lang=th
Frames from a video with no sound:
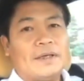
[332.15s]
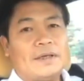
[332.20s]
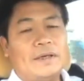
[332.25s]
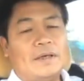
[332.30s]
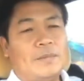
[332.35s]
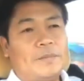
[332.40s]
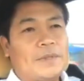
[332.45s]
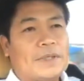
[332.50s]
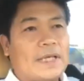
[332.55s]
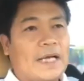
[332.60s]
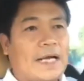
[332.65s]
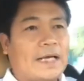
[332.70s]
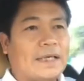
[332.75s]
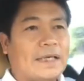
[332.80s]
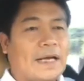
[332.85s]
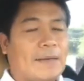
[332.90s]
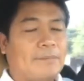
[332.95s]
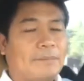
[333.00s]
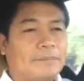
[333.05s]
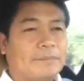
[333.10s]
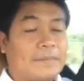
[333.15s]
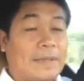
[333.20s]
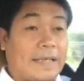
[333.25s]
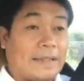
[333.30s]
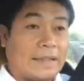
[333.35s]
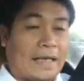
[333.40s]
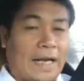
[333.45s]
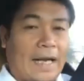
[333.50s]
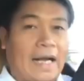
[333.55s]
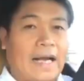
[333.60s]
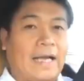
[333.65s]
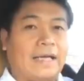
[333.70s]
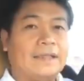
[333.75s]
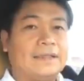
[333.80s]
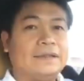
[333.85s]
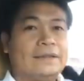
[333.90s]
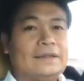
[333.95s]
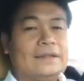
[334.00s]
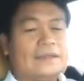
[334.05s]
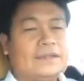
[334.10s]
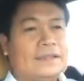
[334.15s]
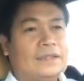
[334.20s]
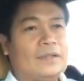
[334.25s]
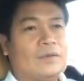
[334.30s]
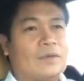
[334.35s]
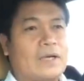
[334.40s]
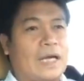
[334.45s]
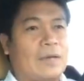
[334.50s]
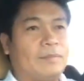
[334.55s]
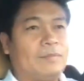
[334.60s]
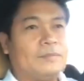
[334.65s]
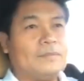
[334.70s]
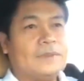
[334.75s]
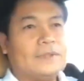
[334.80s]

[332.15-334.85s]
ก็มีการนำหลักฐานเกี่ยวกับ